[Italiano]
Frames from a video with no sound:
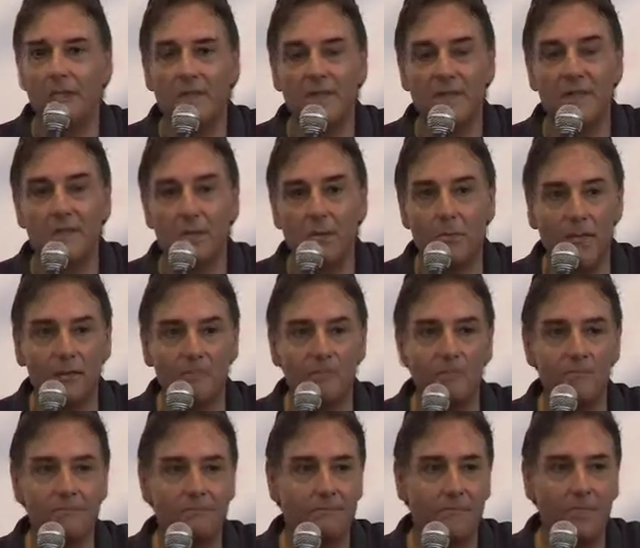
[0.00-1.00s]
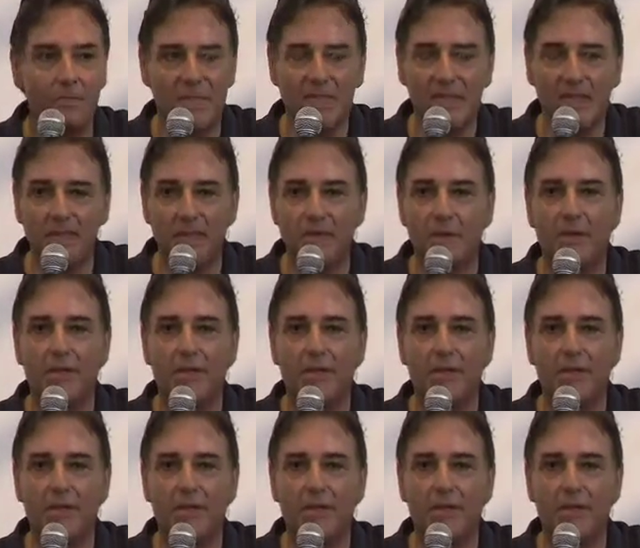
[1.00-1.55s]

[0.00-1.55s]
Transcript: Quindi insomma, abbastanza